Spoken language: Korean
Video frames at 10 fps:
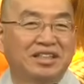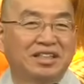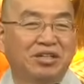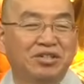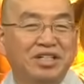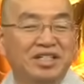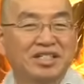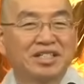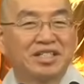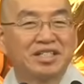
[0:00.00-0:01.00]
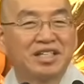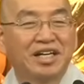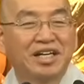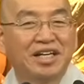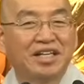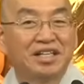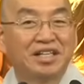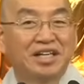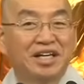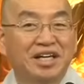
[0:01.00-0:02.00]
결혼 예식장이나
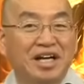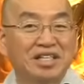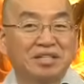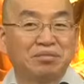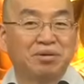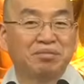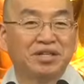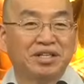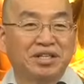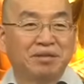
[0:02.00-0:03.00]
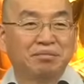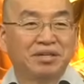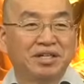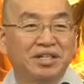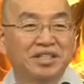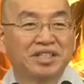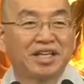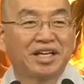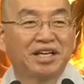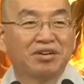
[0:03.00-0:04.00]
이런데 가서 보면 뭐
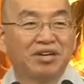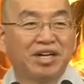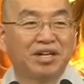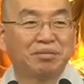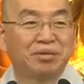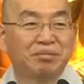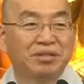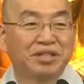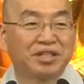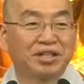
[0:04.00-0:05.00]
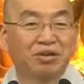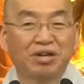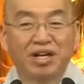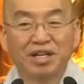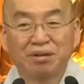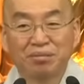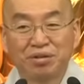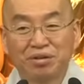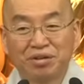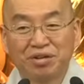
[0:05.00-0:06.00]
쉽게 결혼하는 거 보면 결혼하는 게
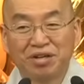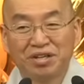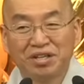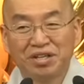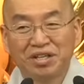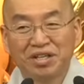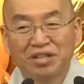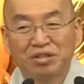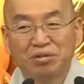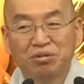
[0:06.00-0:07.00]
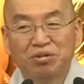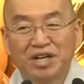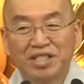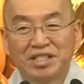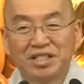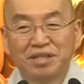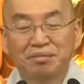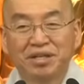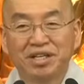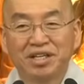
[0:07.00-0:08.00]
부럽고 또 훌륭한
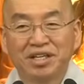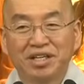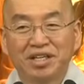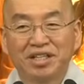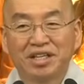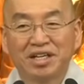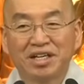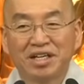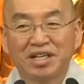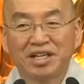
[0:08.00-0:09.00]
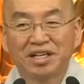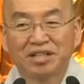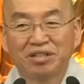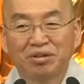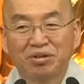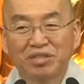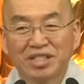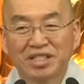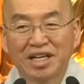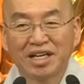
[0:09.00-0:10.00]
스님이 또
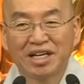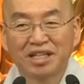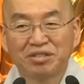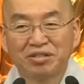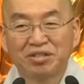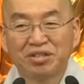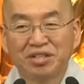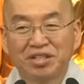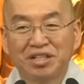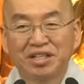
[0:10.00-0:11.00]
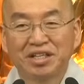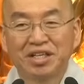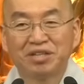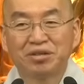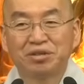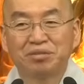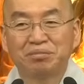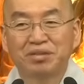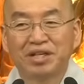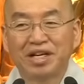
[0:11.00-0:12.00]
혼자 살아가지고 이렇게 또
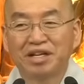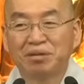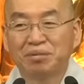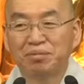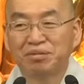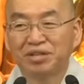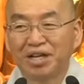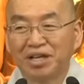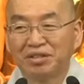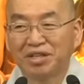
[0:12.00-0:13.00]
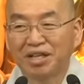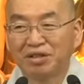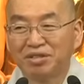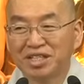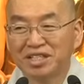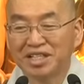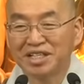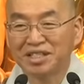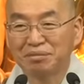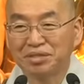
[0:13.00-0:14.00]
뭐 하는 거 보면 또 아이고 나도 혼자
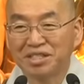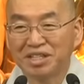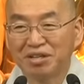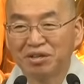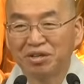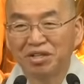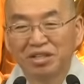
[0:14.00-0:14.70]
살았으면 싶고